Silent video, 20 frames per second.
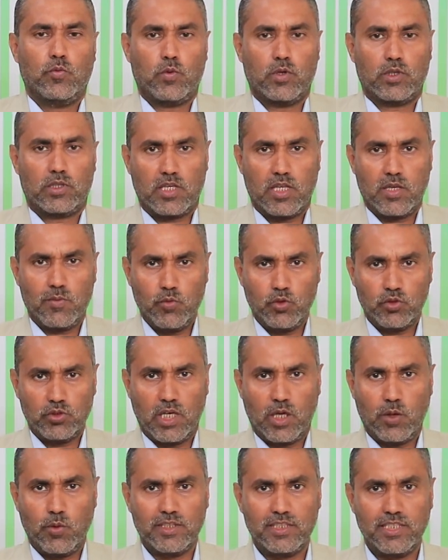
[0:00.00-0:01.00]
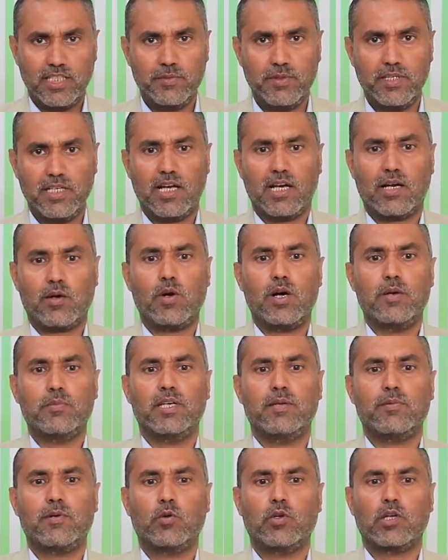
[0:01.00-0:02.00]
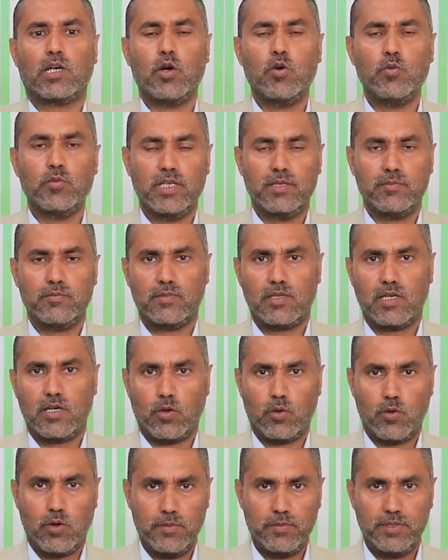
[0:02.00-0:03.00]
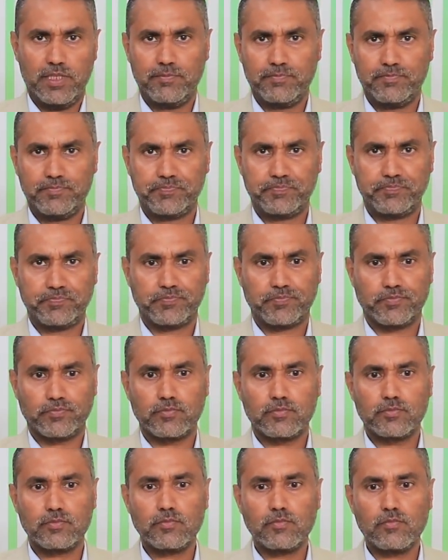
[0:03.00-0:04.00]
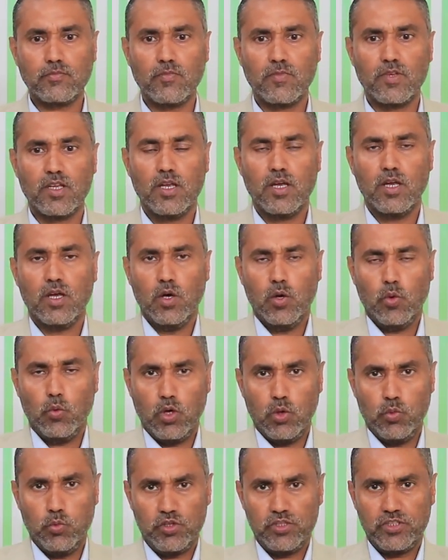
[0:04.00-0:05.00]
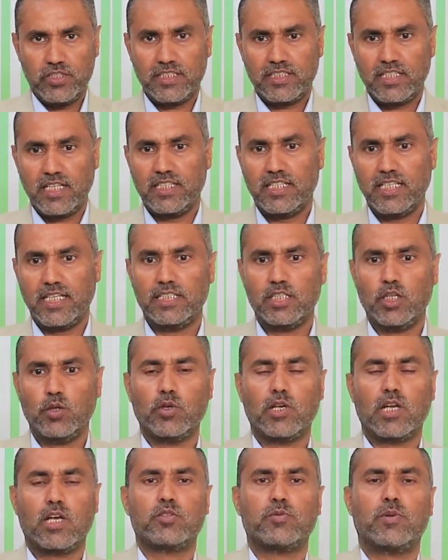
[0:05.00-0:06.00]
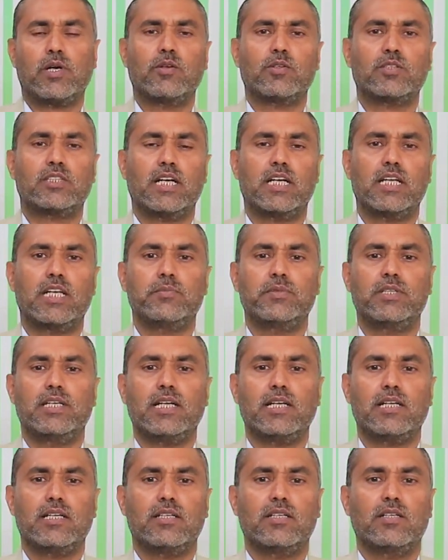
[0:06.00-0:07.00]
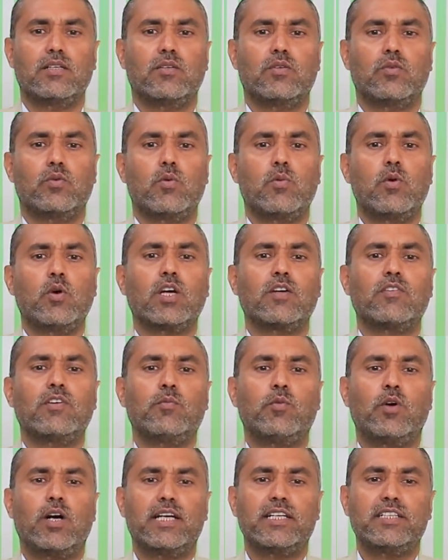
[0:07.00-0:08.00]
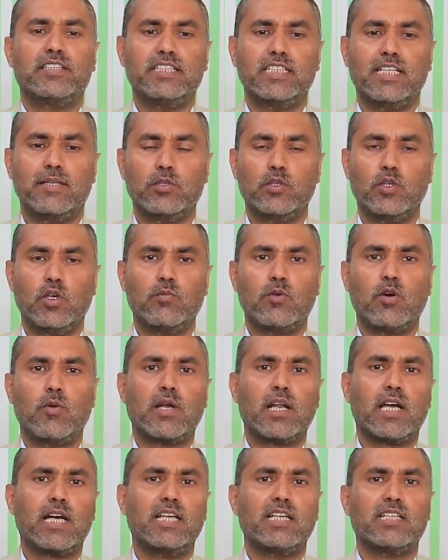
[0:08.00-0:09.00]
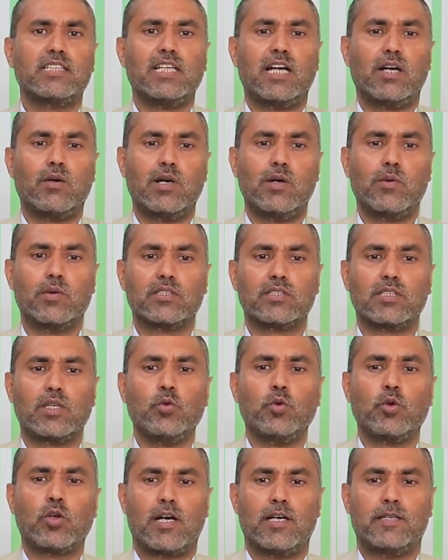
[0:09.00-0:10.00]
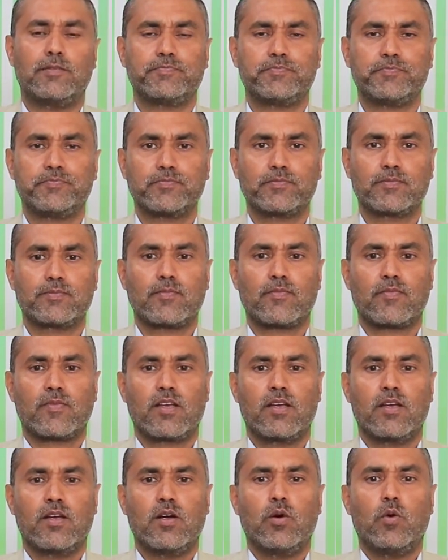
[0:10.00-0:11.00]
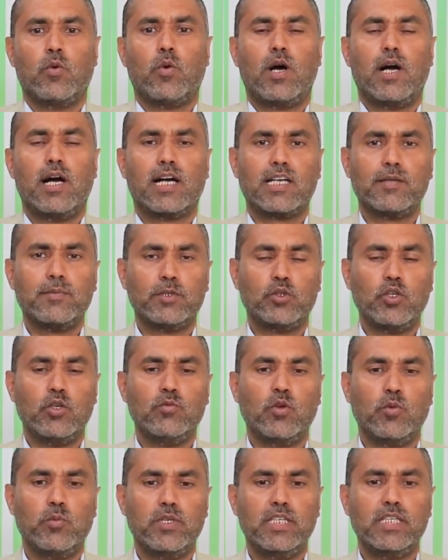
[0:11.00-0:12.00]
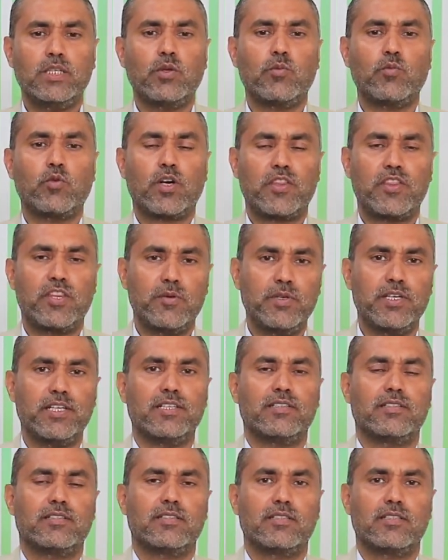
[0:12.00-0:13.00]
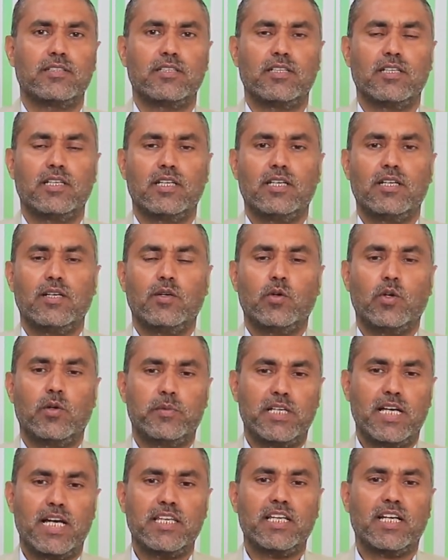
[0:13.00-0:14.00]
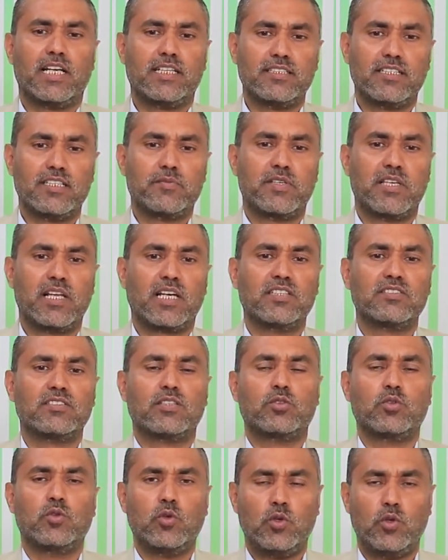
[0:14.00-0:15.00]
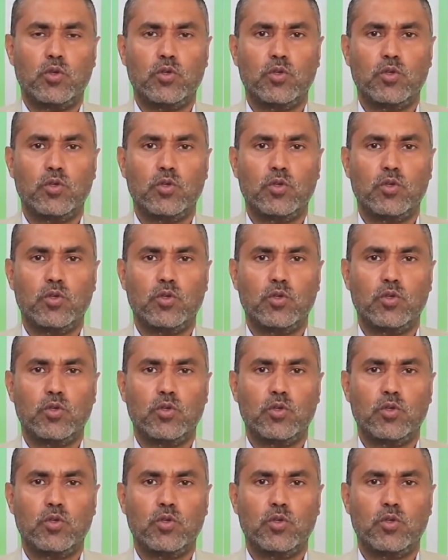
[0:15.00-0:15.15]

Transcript: وتضمن دعوتهم إلى أقوامهم أو لقومهم أو أقوامهم والمعجزات التي أيدهم الله سبحانه وتعالى بها وموقف المعاندين منهم ومراحل الدعوة وتطورها وعاقبة المؤمنين والمكذبين ومن هذه القصص مثلا قصة نوح